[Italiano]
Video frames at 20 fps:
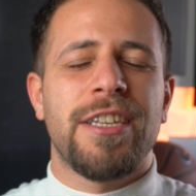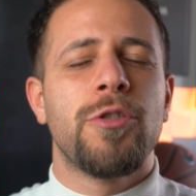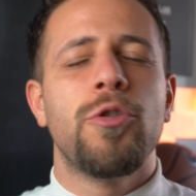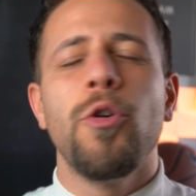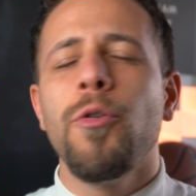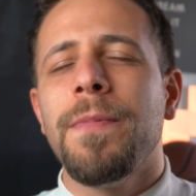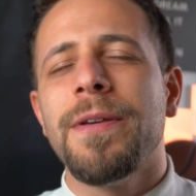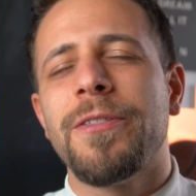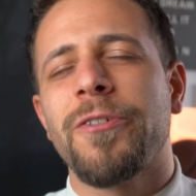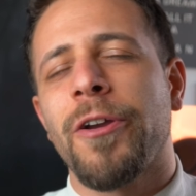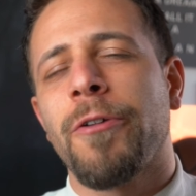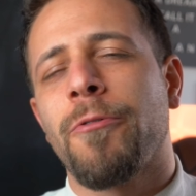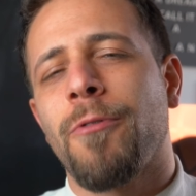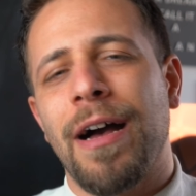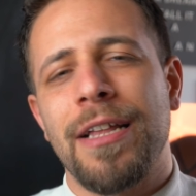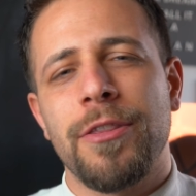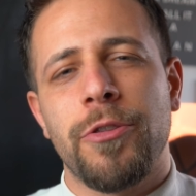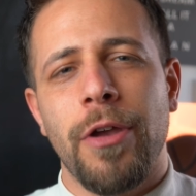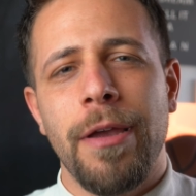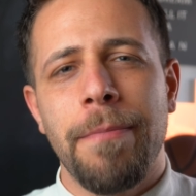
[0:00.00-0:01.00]
Dubito in
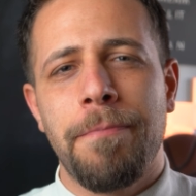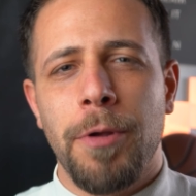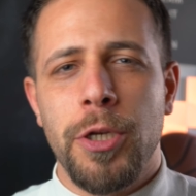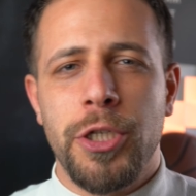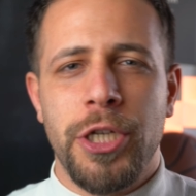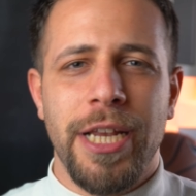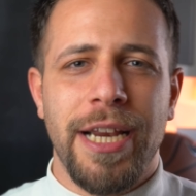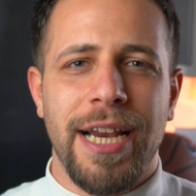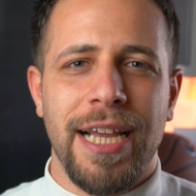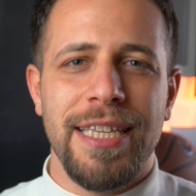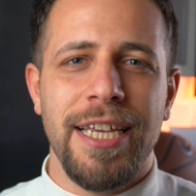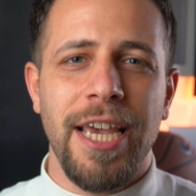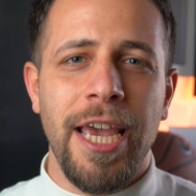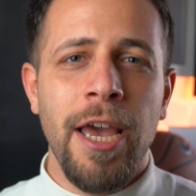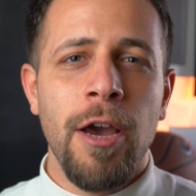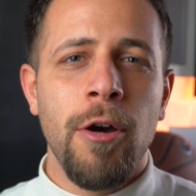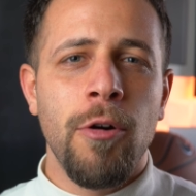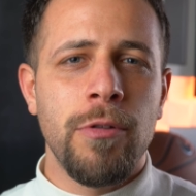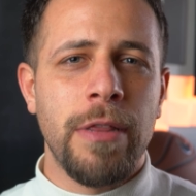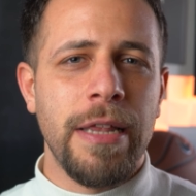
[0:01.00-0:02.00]
quanto Apple cerca di
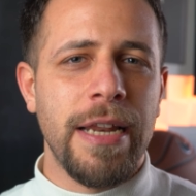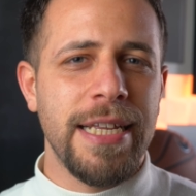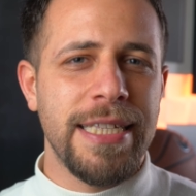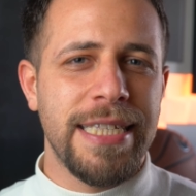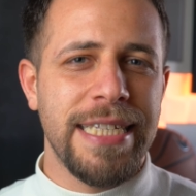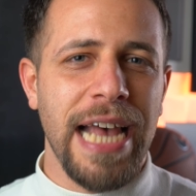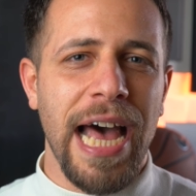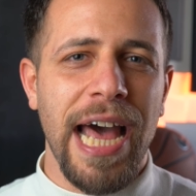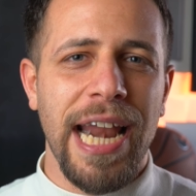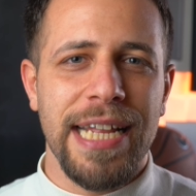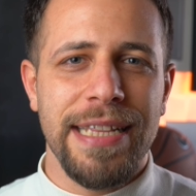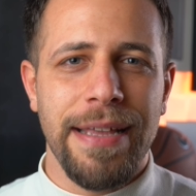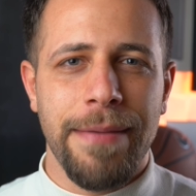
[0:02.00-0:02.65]
utilizzare